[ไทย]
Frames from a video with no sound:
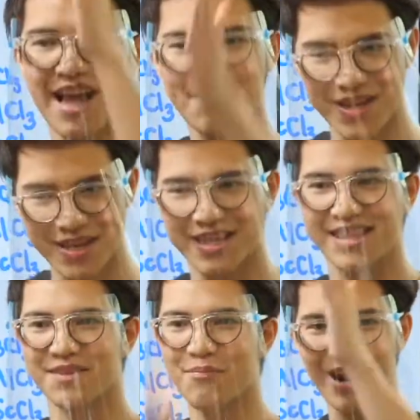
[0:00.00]
ถ้าเป็น
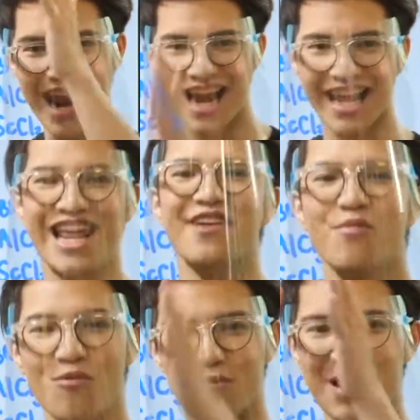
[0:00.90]
บนล่างเนี่ยเรียก
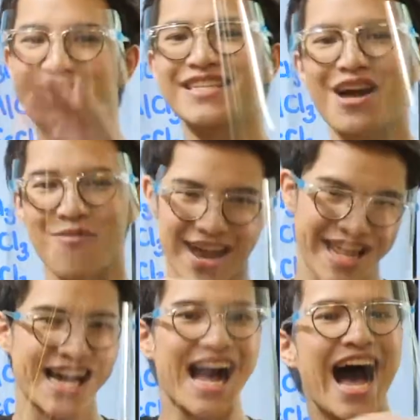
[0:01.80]
หมู่ถ้าเป็นซ้ายขวา
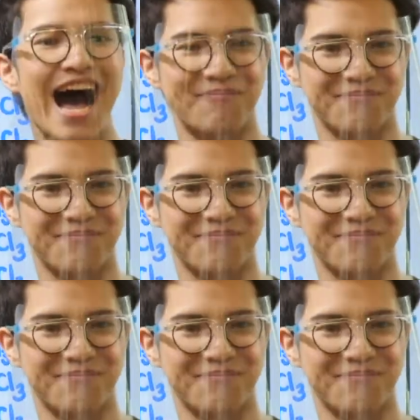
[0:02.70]
เรียกคาบ